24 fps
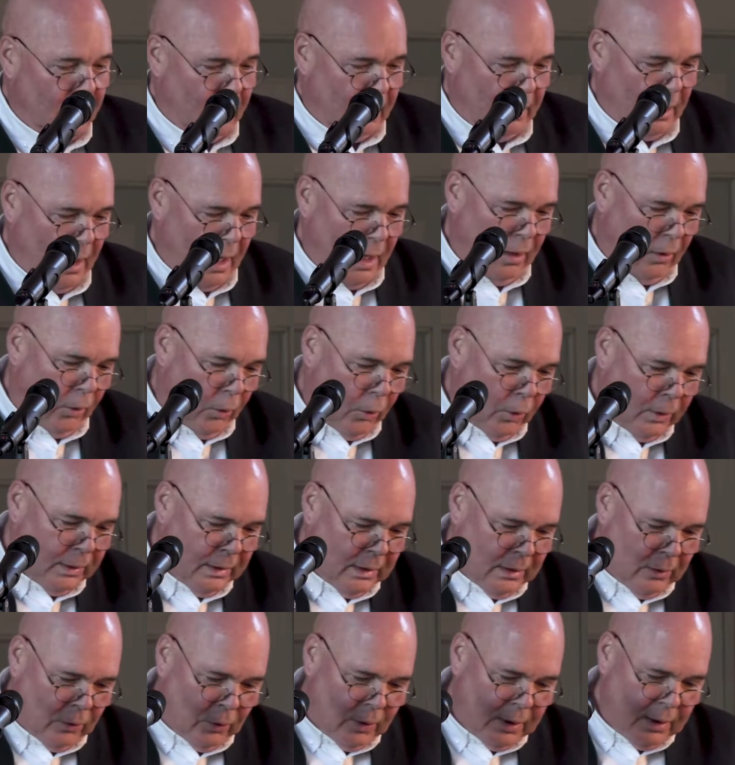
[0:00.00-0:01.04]
Nach
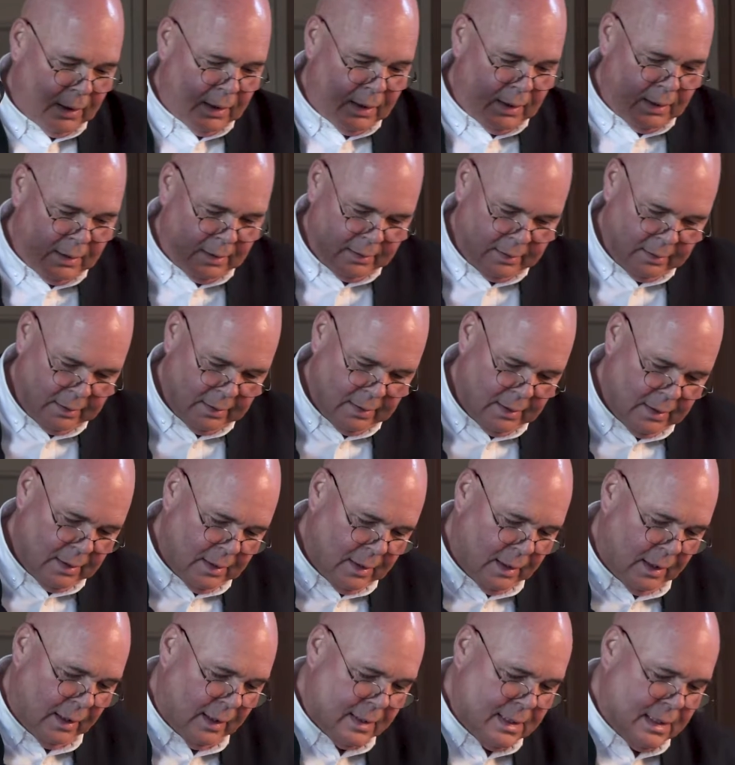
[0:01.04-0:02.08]
Hohenlohe
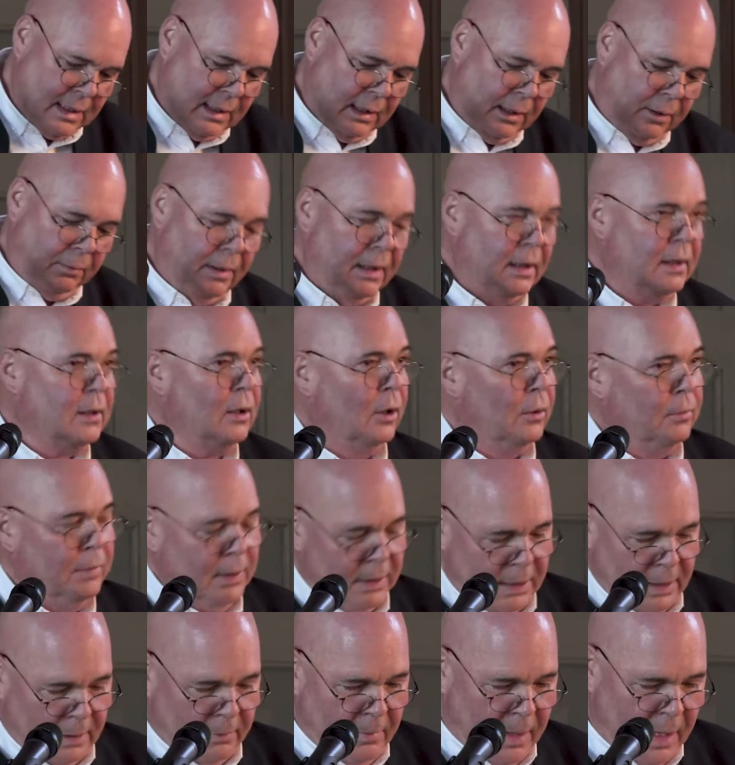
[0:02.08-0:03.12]
herzlich
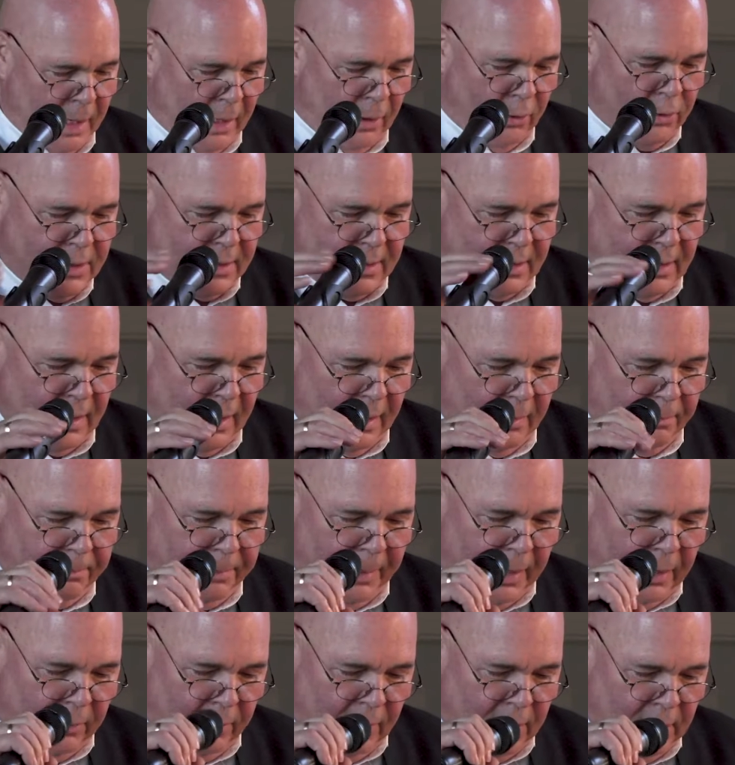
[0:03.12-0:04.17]
willkommen im Haus der
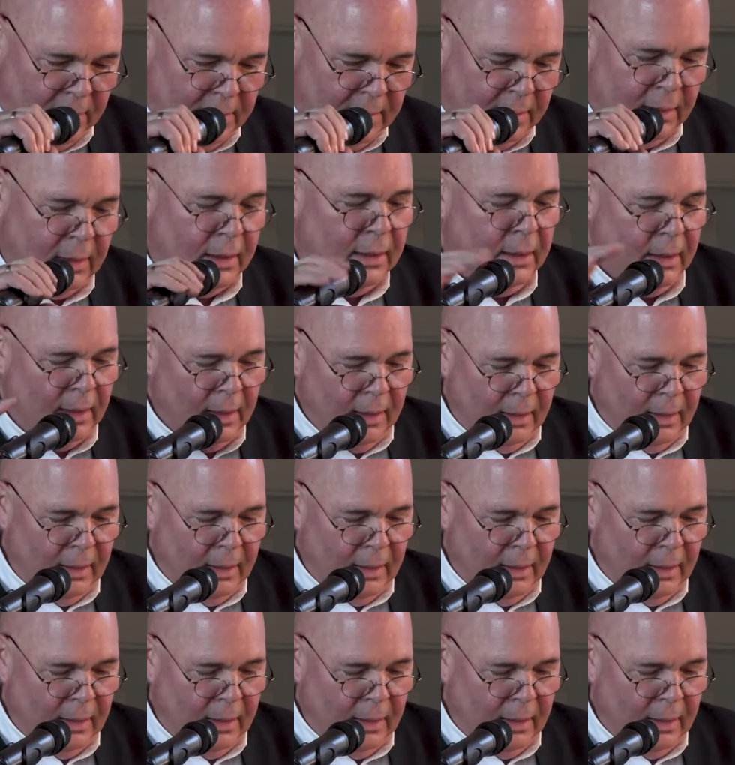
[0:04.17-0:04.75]
Bauern